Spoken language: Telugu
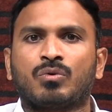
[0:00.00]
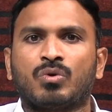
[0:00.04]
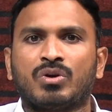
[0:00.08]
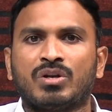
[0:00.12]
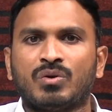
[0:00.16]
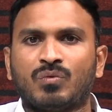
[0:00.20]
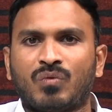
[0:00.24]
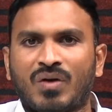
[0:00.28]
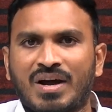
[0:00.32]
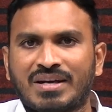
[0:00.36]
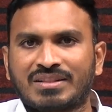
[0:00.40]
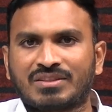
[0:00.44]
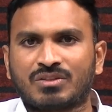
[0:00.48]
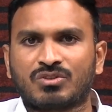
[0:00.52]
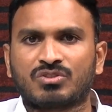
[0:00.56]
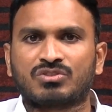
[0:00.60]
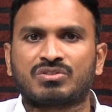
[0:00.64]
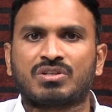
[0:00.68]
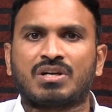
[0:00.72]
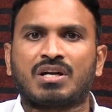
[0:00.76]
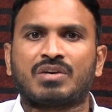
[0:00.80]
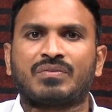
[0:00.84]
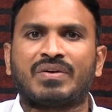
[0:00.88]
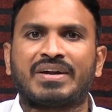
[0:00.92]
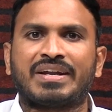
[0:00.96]
కొన్ని వార్తలు
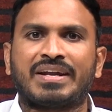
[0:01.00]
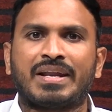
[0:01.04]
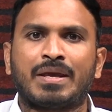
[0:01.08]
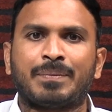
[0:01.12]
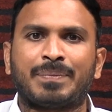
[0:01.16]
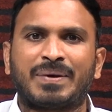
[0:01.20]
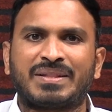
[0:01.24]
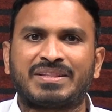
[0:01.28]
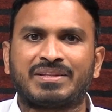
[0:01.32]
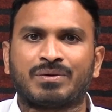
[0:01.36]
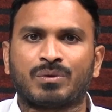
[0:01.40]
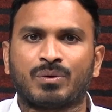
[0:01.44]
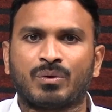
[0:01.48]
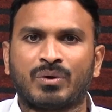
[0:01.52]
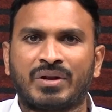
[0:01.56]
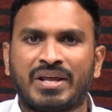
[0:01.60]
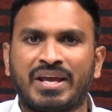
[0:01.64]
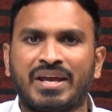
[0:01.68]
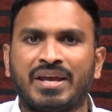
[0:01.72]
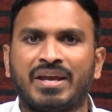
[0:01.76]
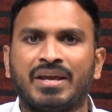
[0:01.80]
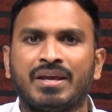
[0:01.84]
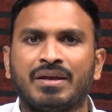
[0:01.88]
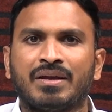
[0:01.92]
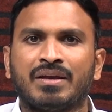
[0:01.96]
వస్తున్నటువంటి
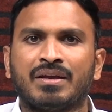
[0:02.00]
నేపథ్యంలోనే